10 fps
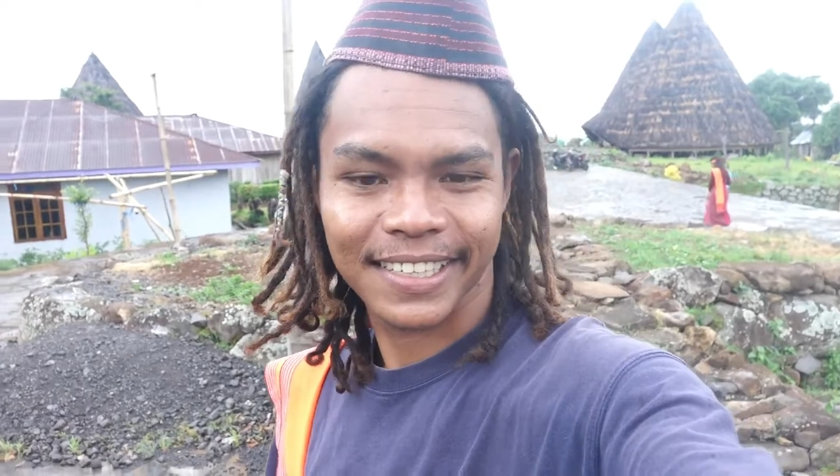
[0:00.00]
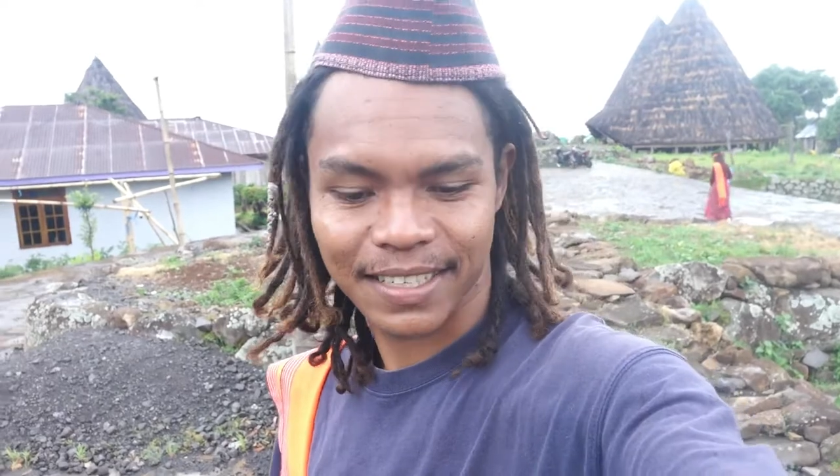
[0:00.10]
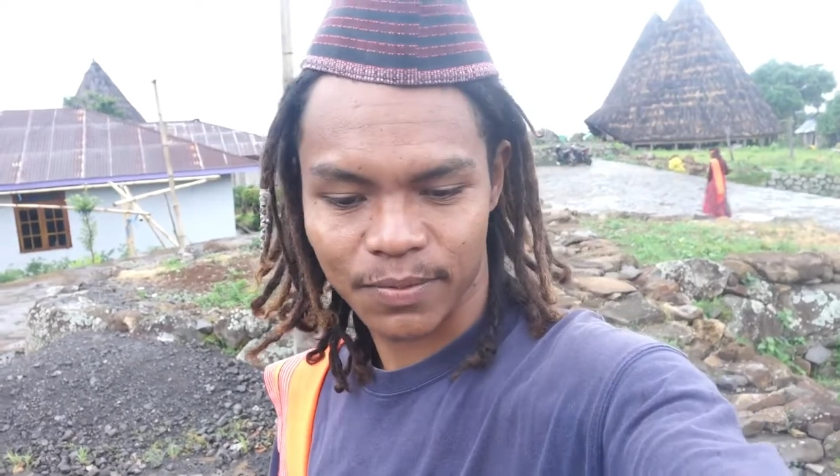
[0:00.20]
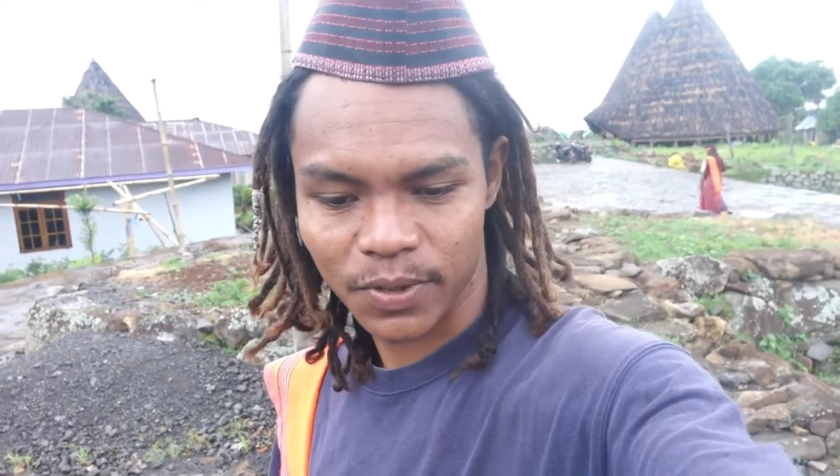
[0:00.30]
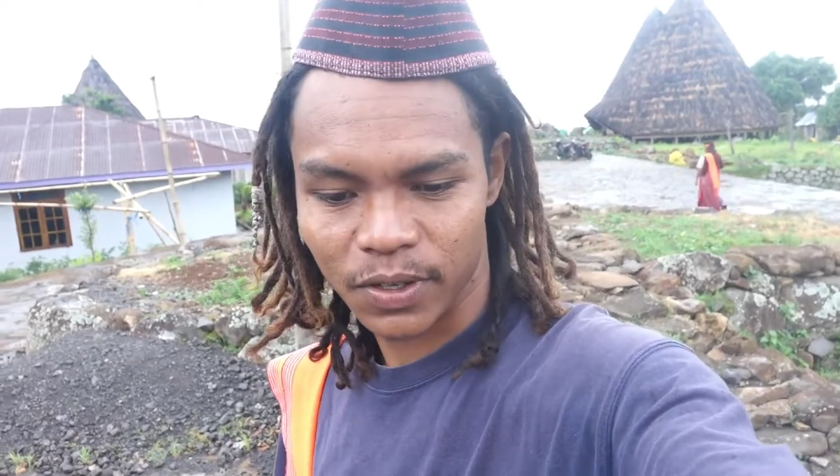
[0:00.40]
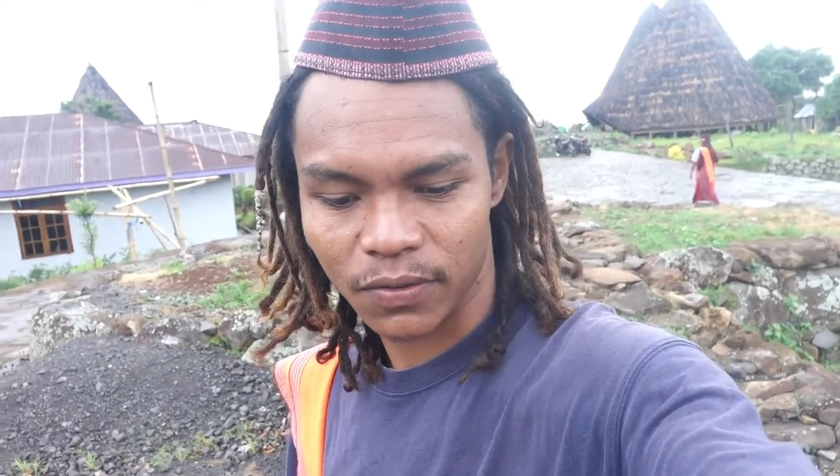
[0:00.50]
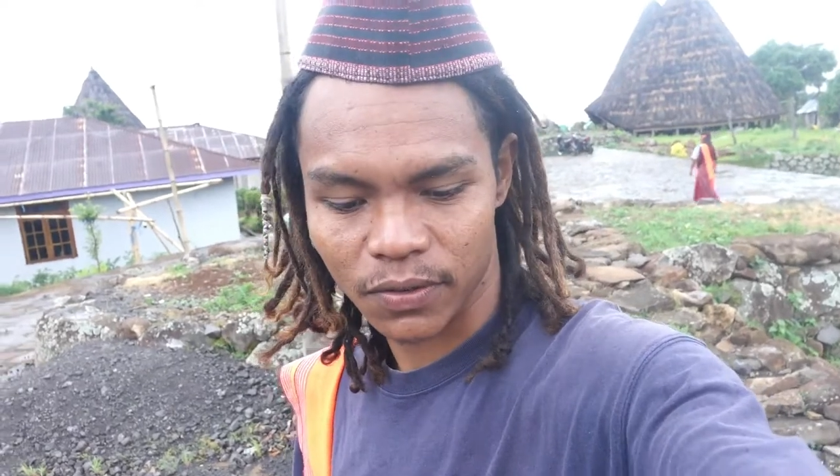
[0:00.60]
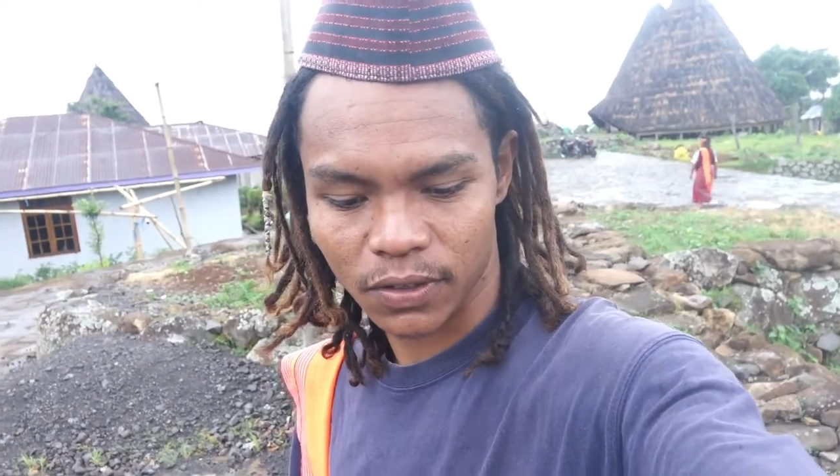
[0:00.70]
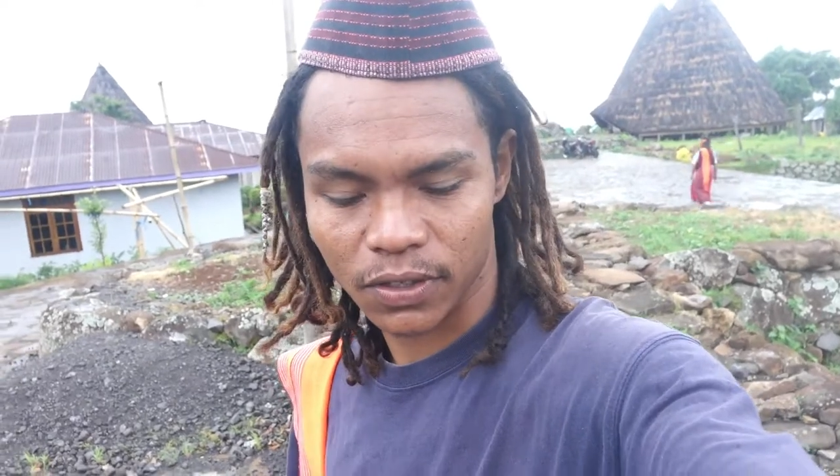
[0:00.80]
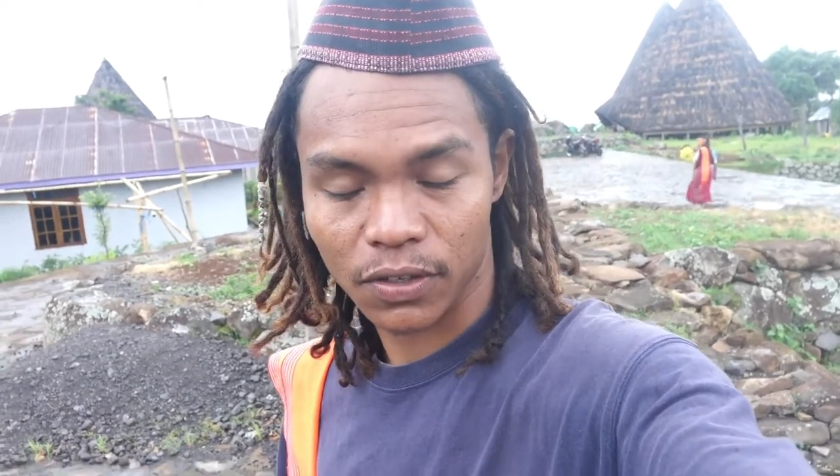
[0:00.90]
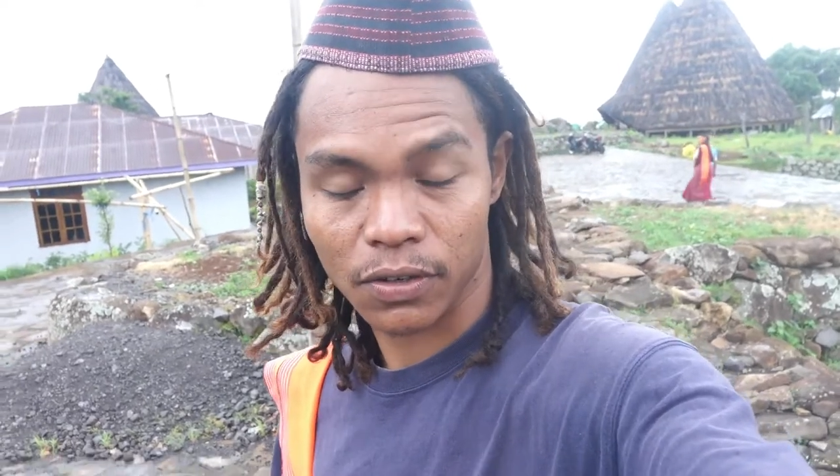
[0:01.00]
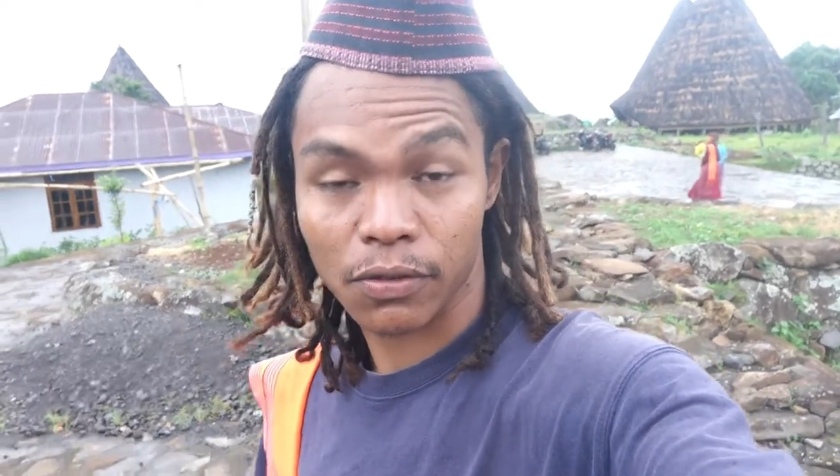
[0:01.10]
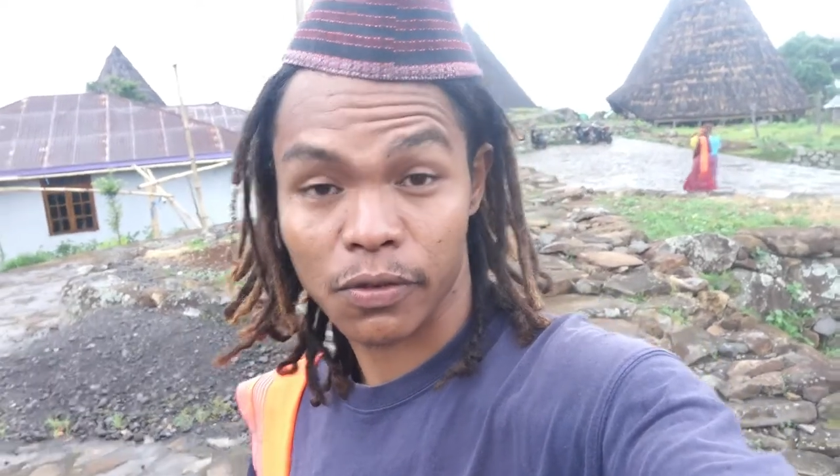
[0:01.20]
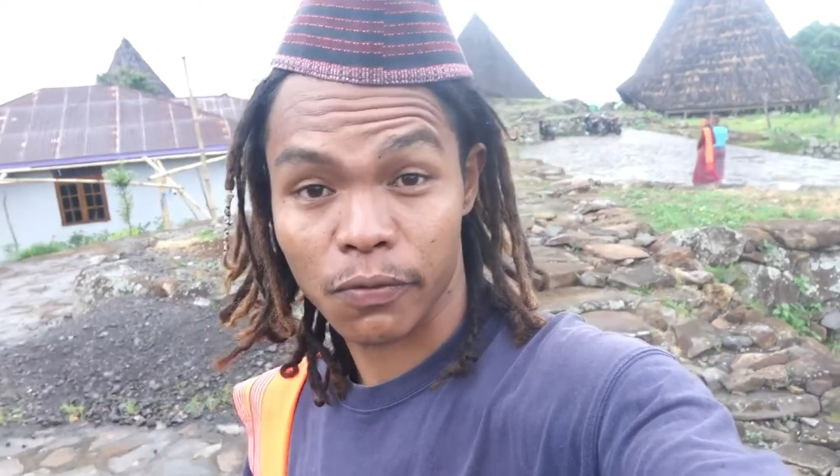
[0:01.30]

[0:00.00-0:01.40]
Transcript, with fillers: it's beautiful so